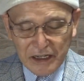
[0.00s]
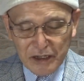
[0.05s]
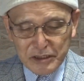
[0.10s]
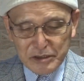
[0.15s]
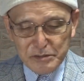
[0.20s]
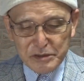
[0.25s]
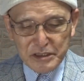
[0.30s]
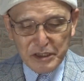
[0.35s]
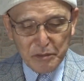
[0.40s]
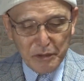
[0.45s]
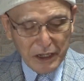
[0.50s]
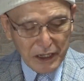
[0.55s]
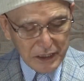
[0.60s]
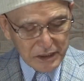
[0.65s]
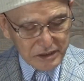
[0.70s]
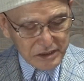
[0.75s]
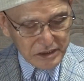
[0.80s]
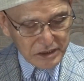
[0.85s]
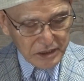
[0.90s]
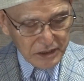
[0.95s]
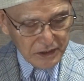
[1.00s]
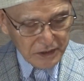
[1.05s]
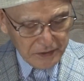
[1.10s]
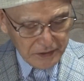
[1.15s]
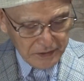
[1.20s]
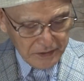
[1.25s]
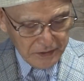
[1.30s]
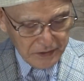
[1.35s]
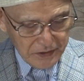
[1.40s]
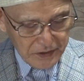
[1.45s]
楽しみにしています。
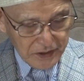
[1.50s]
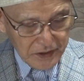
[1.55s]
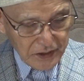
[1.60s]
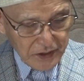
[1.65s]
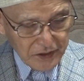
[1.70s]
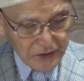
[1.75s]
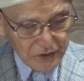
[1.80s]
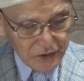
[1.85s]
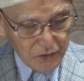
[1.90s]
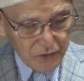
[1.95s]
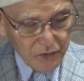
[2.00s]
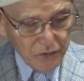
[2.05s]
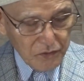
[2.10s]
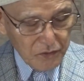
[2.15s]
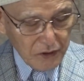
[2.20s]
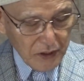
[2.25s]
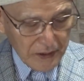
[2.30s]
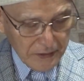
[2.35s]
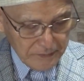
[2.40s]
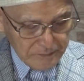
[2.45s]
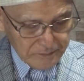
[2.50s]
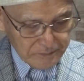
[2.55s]
えー、今日は